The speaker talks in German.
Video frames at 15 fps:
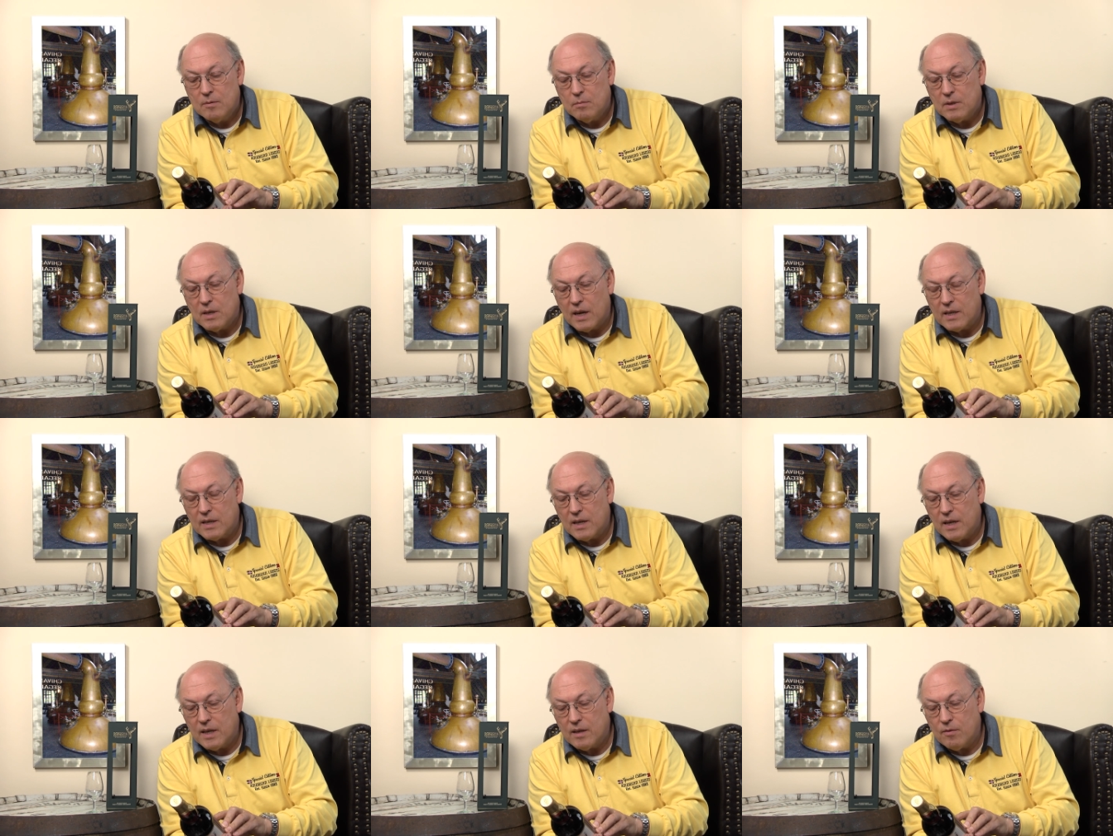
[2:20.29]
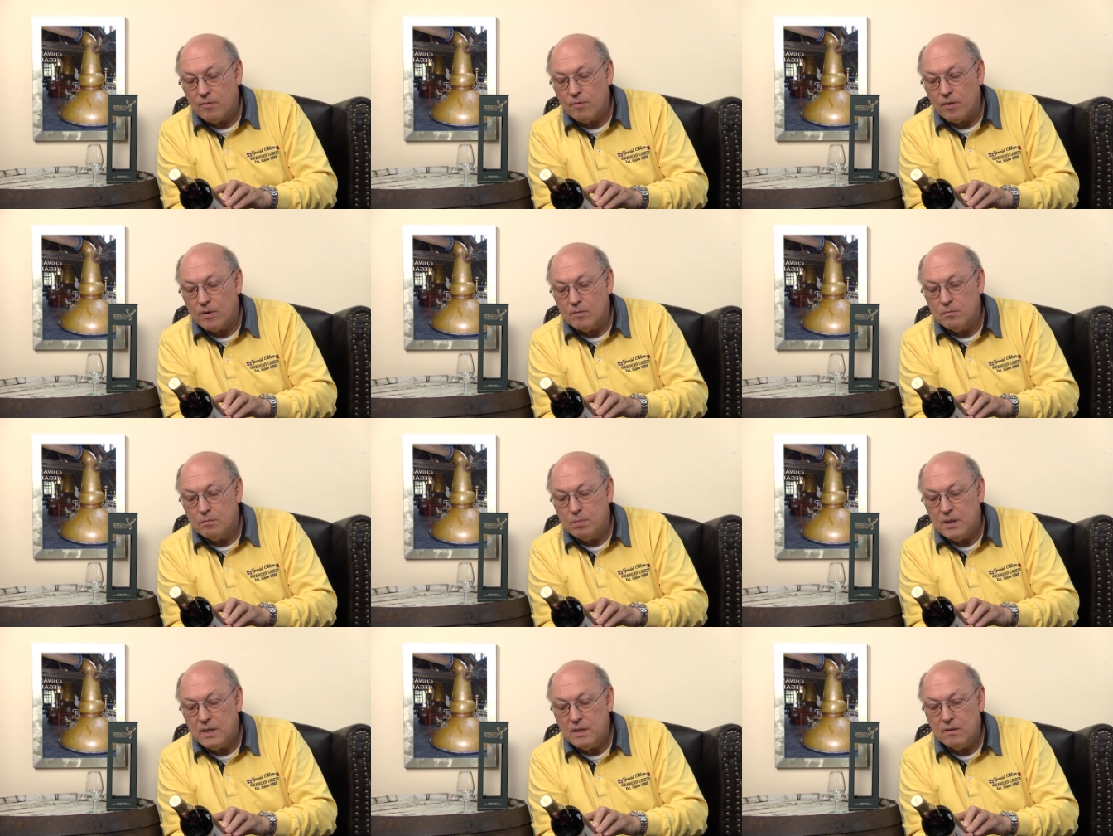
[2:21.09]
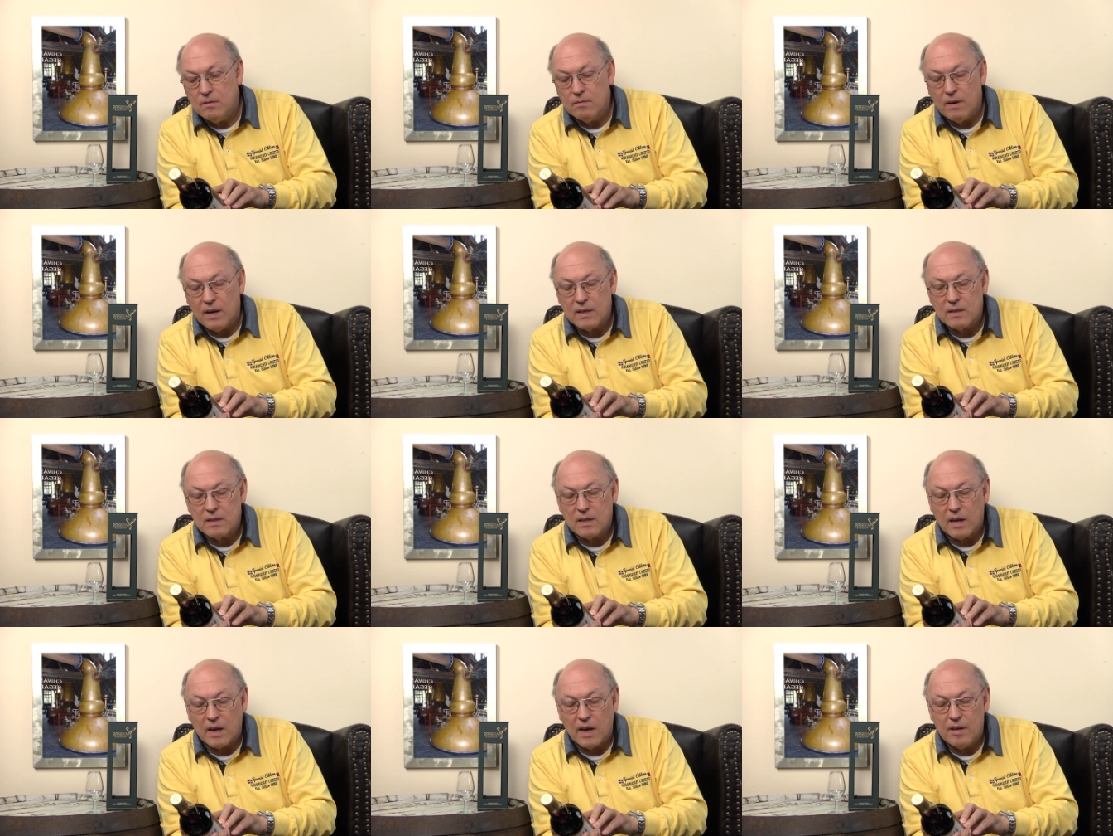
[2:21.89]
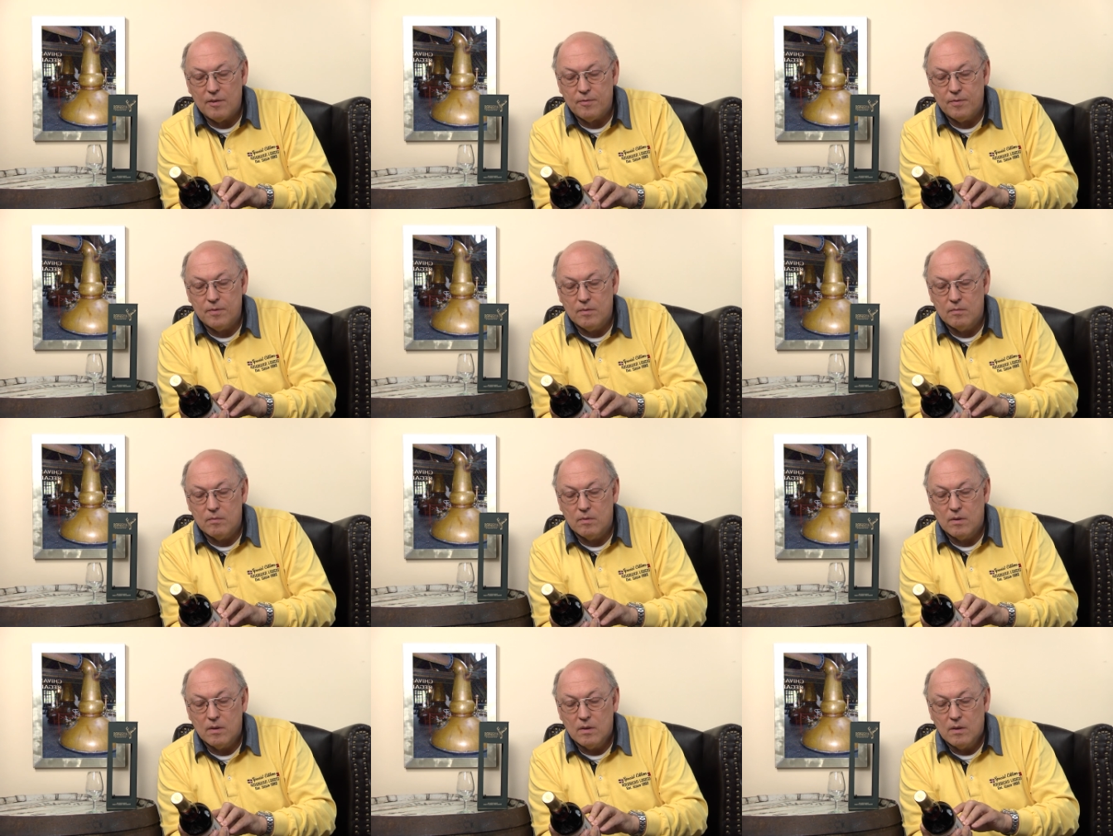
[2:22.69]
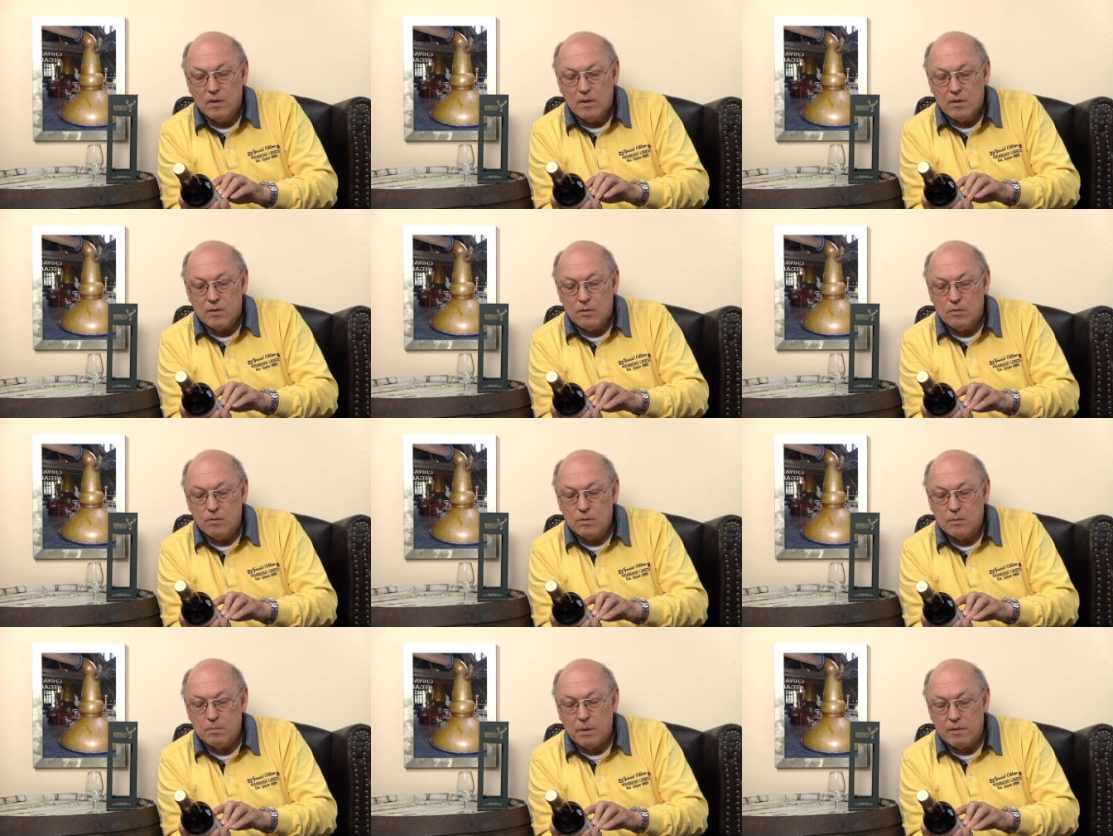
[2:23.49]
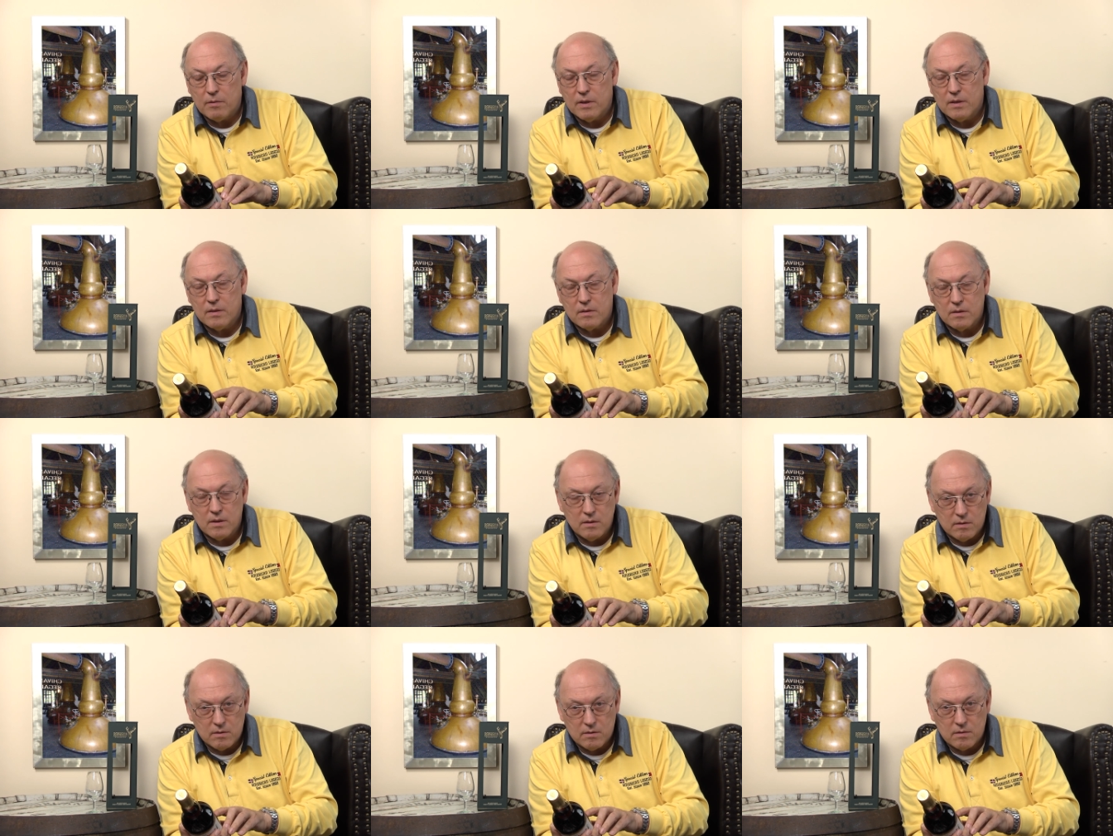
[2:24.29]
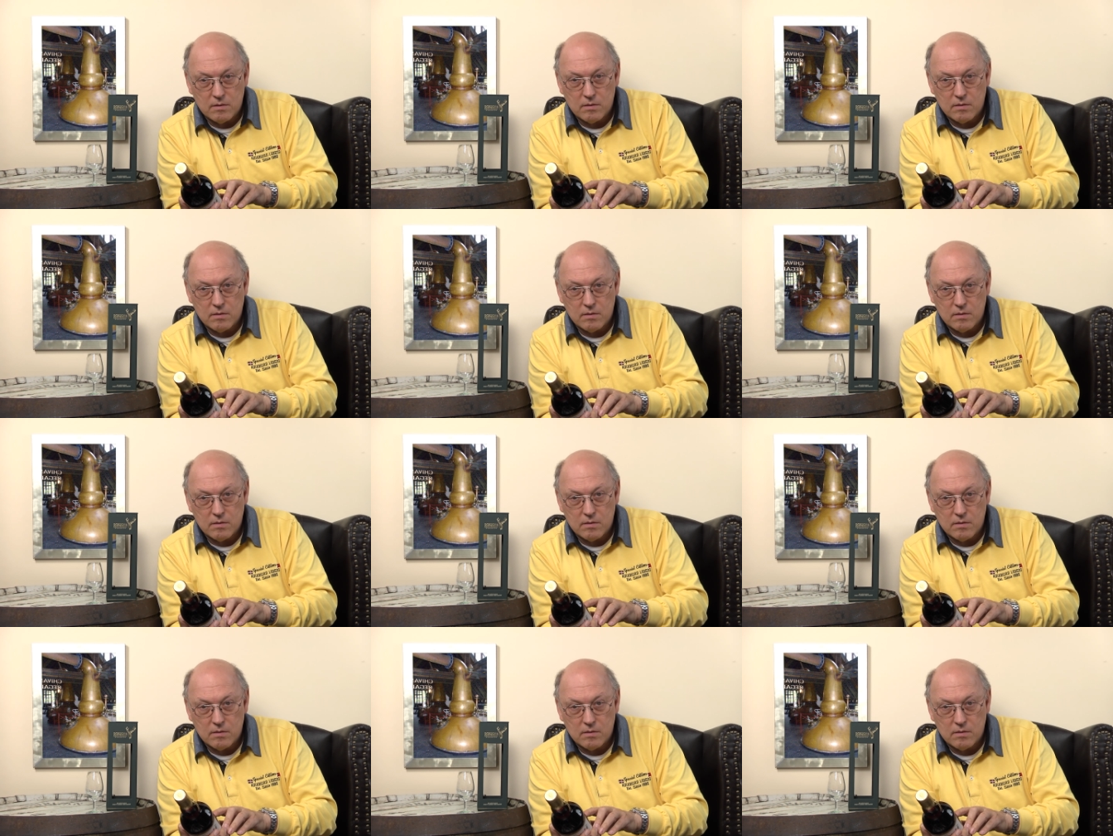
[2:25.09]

mit Anklängen von Bienenwachs, Reifen, Gooseberries sind